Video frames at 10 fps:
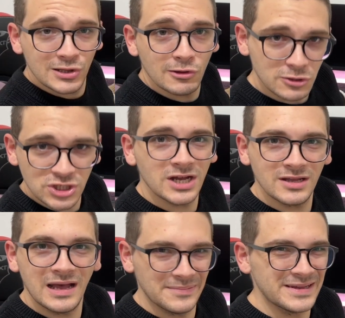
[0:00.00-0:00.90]
Li ho
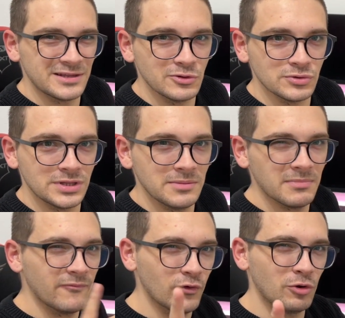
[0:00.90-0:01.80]
già aperti tutti,
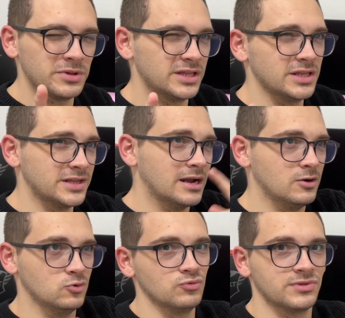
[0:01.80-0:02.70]
ma voi lo vedete
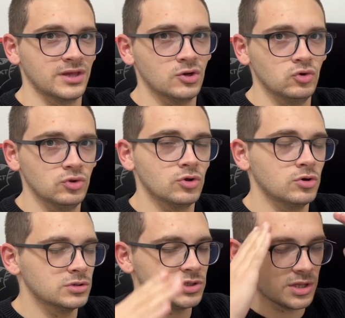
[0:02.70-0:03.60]
tra un
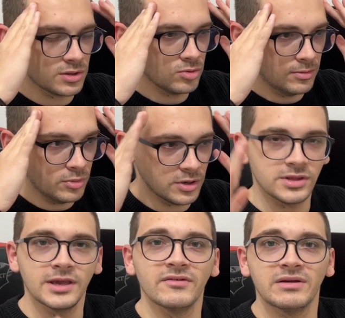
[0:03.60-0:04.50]
secondo, cioè sto
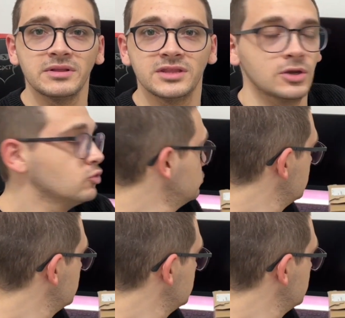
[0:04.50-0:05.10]
unboxing è veramente un